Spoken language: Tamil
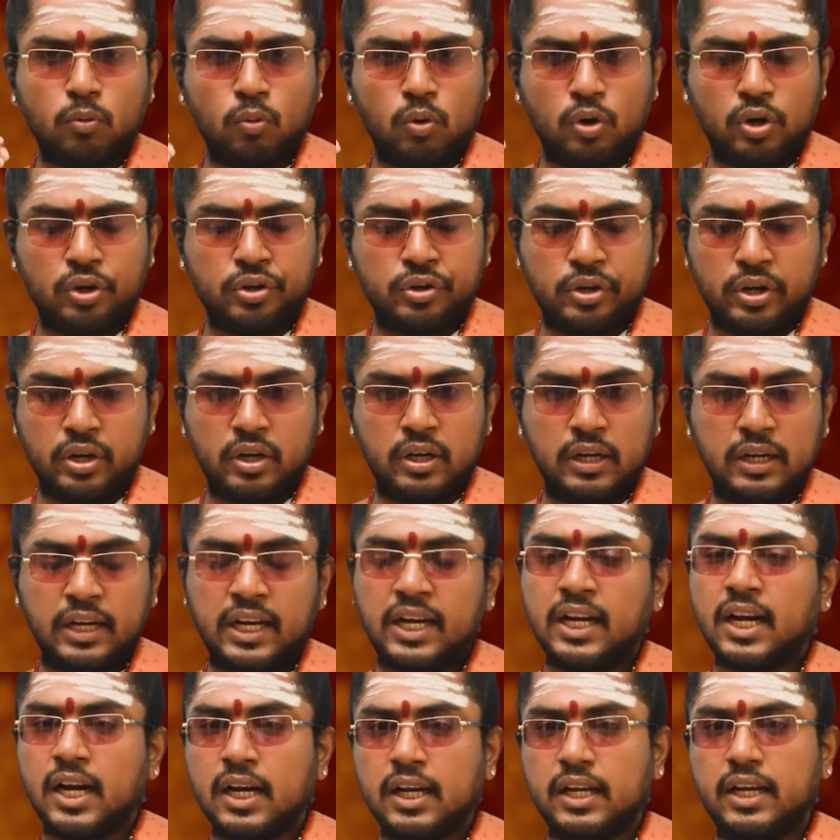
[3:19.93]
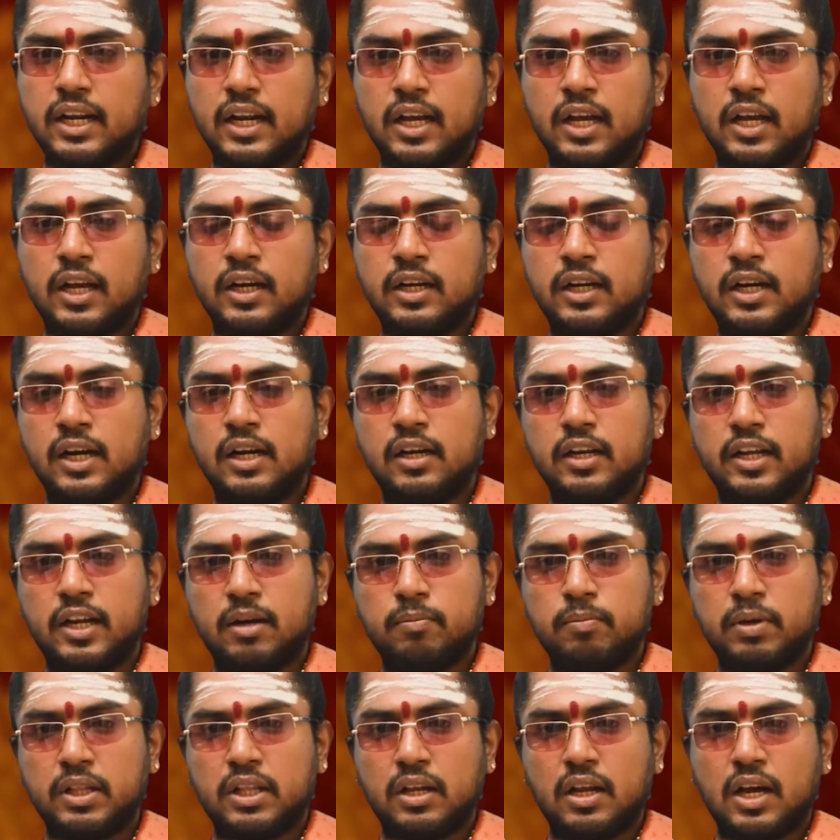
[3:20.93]
ஒரு நிழல் கிரகங்கள்
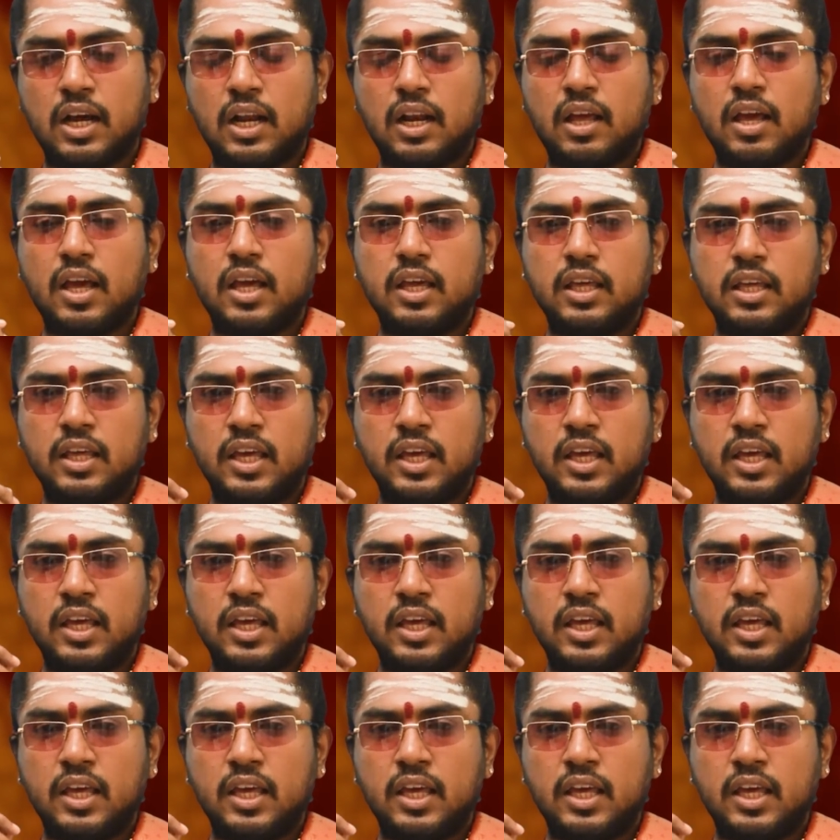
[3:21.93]
என்பதனாலே